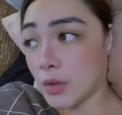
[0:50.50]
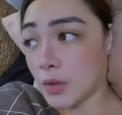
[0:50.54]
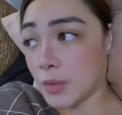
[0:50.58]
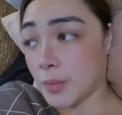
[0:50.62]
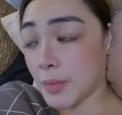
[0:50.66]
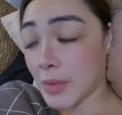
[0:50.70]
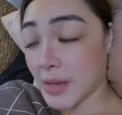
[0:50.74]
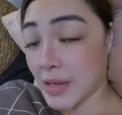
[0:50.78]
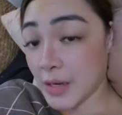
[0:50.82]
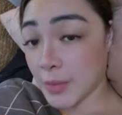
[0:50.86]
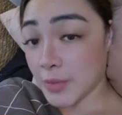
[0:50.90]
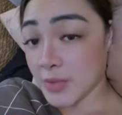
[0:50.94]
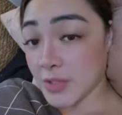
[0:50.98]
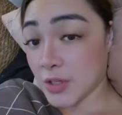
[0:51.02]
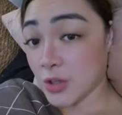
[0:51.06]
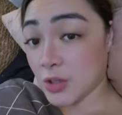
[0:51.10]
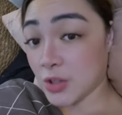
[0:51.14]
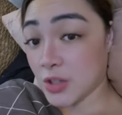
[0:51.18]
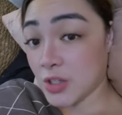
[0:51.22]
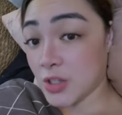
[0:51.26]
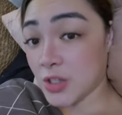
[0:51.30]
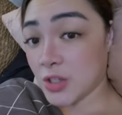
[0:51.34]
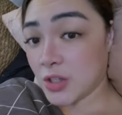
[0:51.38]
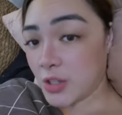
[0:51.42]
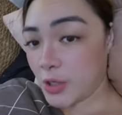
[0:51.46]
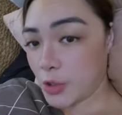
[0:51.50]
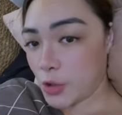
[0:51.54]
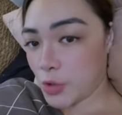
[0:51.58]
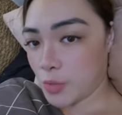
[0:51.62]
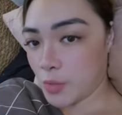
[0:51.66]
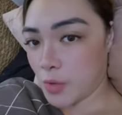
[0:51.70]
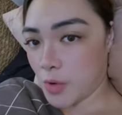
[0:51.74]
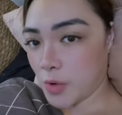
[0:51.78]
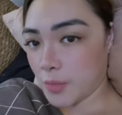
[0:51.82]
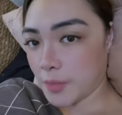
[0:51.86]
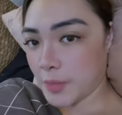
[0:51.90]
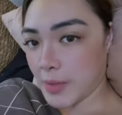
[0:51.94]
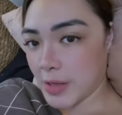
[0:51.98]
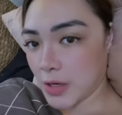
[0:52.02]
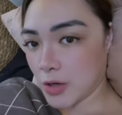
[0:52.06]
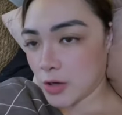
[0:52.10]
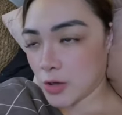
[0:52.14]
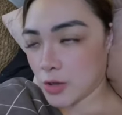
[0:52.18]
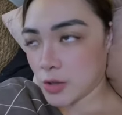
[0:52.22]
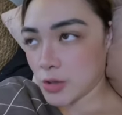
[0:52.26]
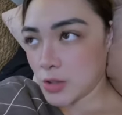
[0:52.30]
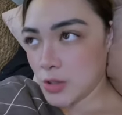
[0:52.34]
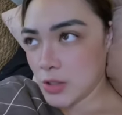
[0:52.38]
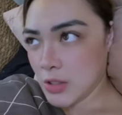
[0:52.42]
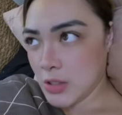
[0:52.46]
Mahirap sagutin yung tanong mo,
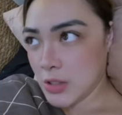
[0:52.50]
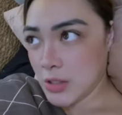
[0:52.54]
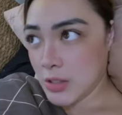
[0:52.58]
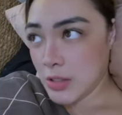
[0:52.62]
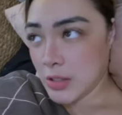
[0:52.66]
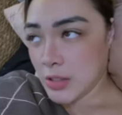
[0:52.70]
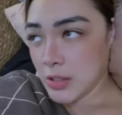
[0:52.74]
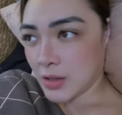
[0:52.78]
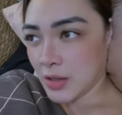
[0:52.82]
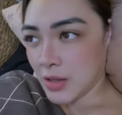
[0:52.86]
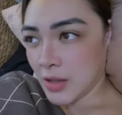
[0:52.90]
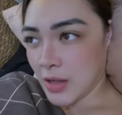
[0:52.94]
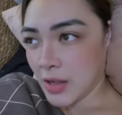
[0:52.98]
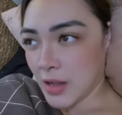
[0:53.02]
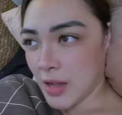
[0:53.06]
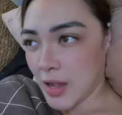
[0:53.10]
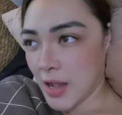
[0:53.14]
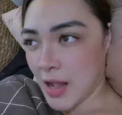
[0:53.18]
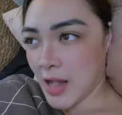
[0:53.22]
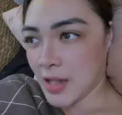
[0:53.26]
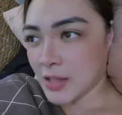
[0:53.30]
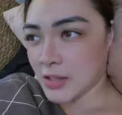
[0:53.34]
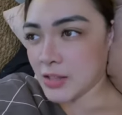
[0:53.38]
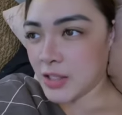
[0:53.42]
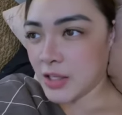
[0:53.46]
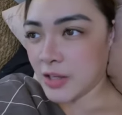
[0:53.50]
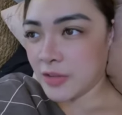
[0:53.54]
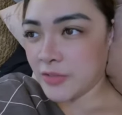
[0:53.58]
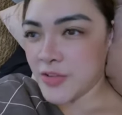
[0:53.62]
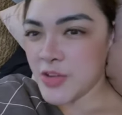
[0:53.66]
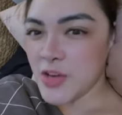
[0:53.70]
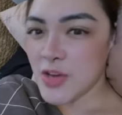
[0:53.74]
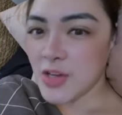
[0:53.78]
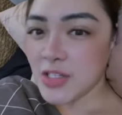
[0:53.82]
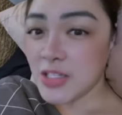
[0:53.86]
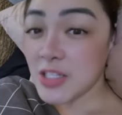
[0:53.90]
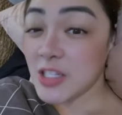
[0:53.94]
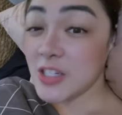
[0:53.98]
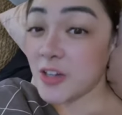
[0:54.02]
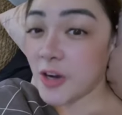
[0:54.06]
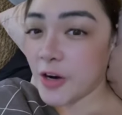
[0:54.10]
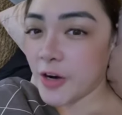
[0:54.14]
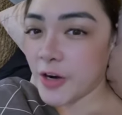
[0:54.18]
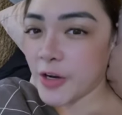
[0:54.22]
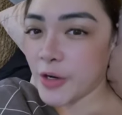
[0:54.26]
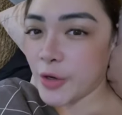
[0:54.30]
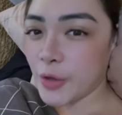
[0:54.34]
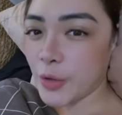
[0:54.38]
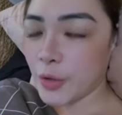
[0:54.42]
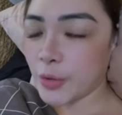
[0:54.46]
pero I'll give you a
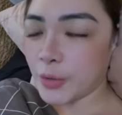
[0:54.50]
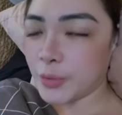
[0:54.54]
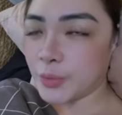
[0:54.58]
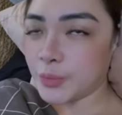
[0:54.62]
scenario.